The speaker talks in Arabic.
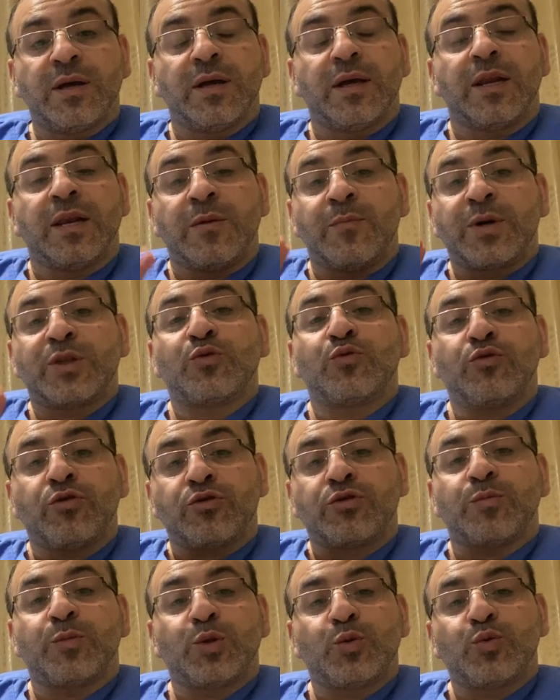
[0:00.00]
لما تقعد
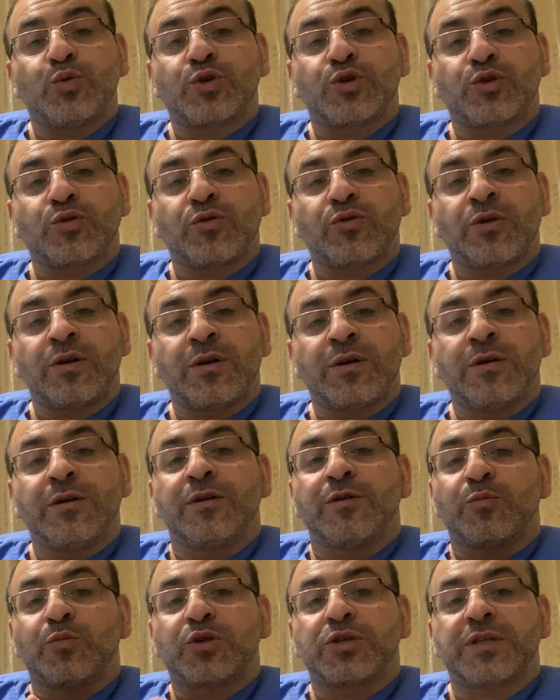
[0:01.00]
بدون شغل
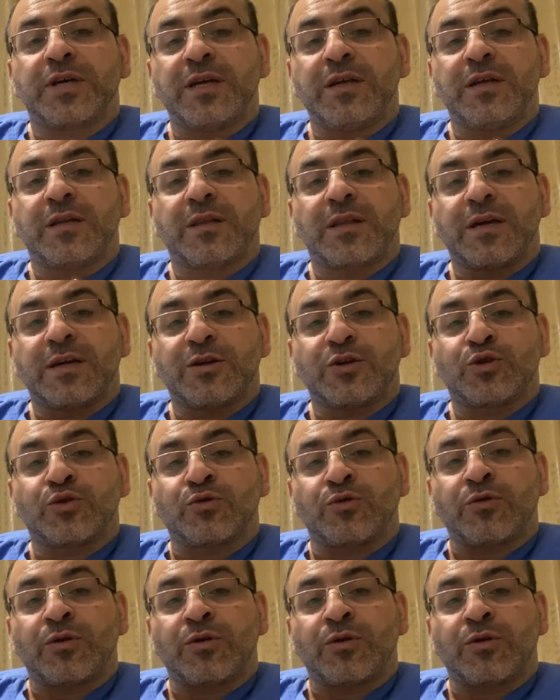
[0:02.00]
مستحيل تلاقي شغل